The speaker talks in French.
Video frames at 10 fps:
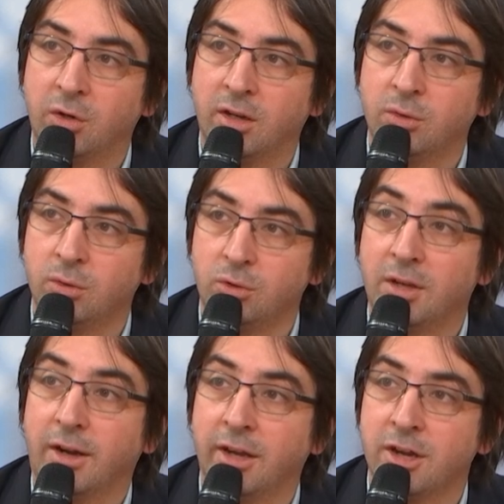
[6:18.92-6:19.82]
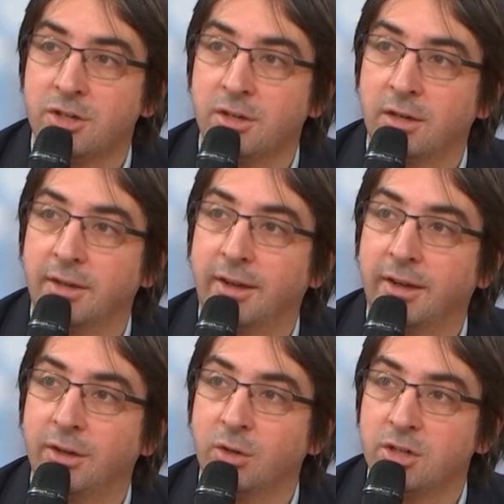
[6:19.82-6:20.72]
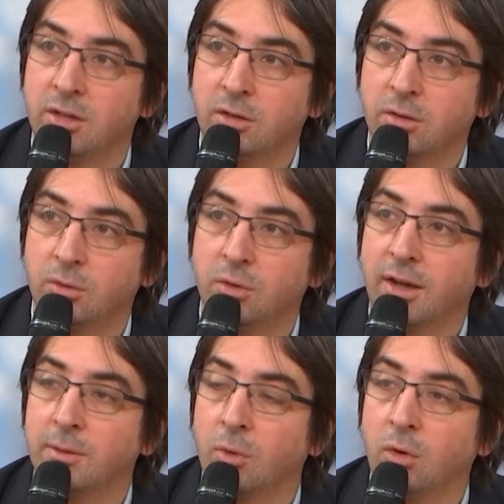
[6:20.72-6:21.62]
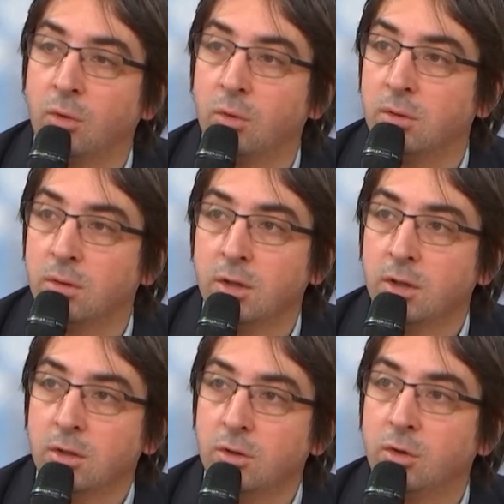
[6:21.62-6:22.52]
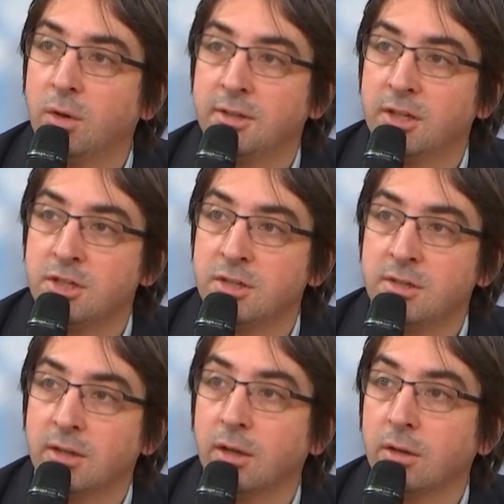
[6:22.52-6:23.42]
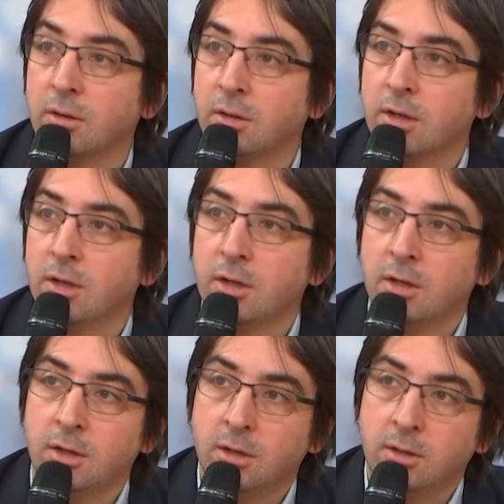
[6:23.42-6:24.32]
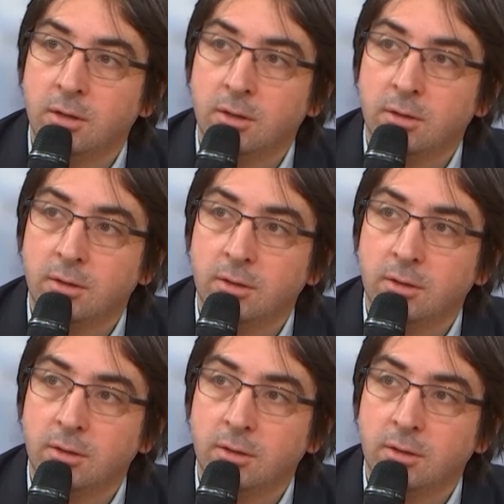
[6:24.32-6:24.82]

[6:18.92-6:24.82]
le cas du, dragage, la drague à hydrogène. Concrètement, de quoi il s'agit C'est eh